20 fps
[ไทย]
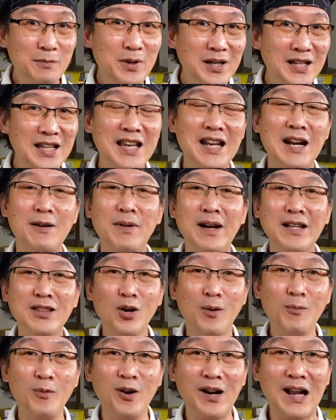เพื่อที่จะทำให้ต้
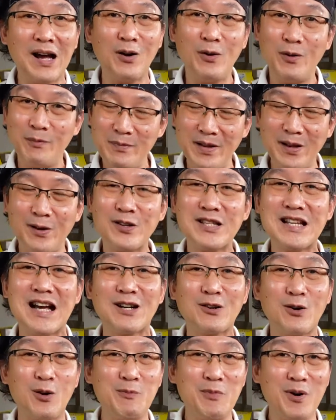มของเรามีรสชาติ
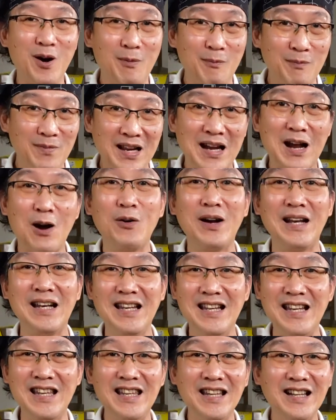กลมกล่อมและเข้ากันได้
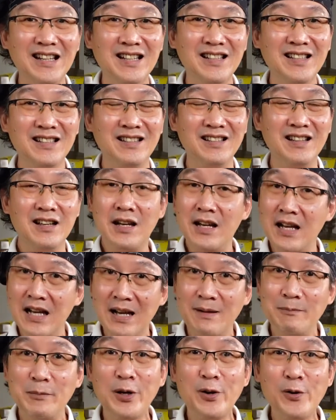ดียิ่งขึ้น
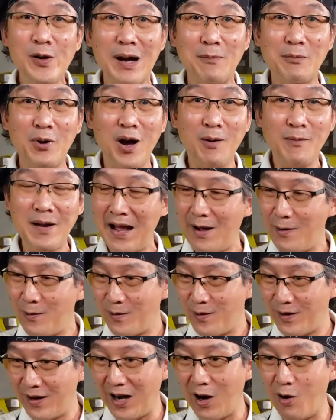เมื่อทุกอย่างพร้อมแล้ว
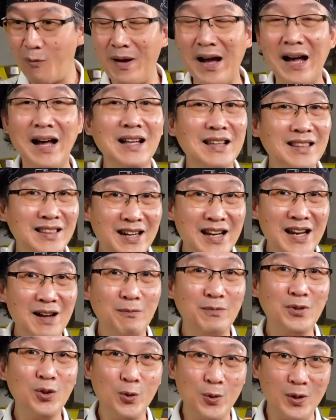เรามาเตรียม
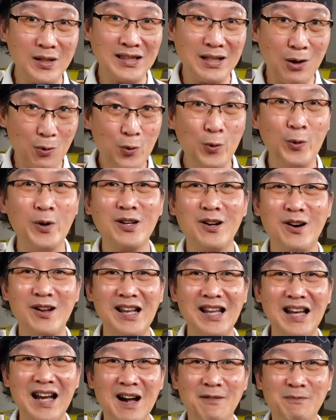ตัวเต้าหู้ก่อนเล
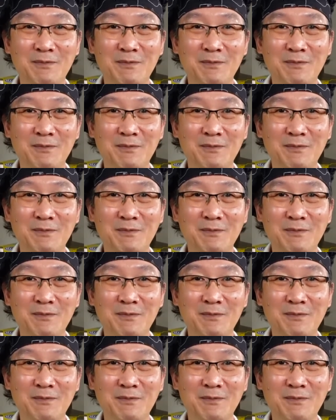ยครับ